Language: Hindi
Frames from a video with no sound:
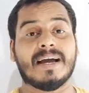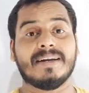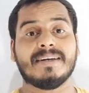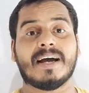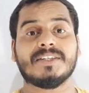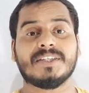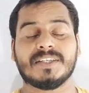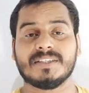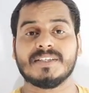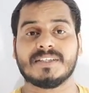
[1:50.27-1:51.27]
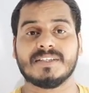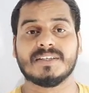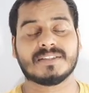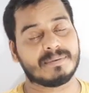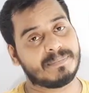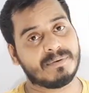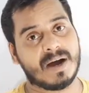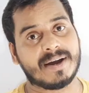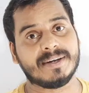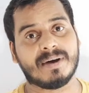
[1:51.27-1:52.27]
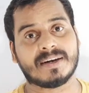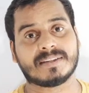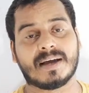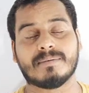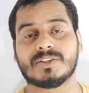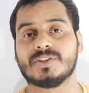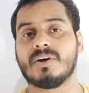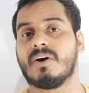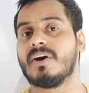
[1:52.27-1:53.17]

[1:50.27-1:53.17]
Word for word: यानी राज्य की सिटीजनशिप भी वहां निवारता है बच्चे